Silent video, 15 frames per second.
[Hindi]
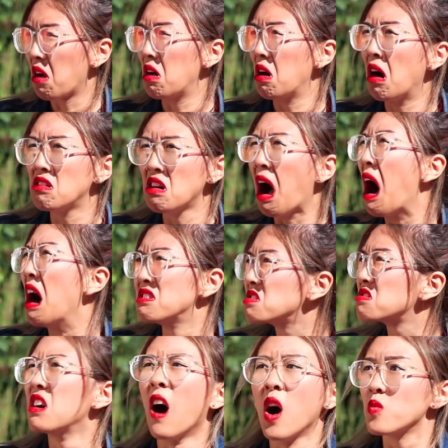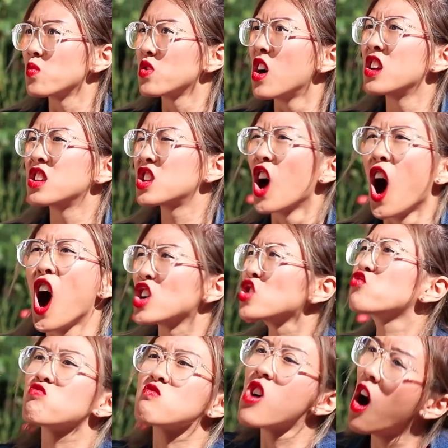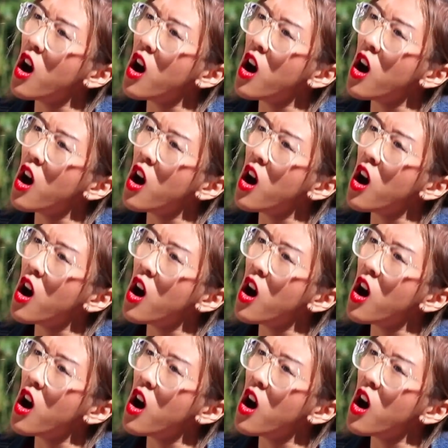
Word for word: क्या तुम्हारी हिम्मत कैसे हुई मेरे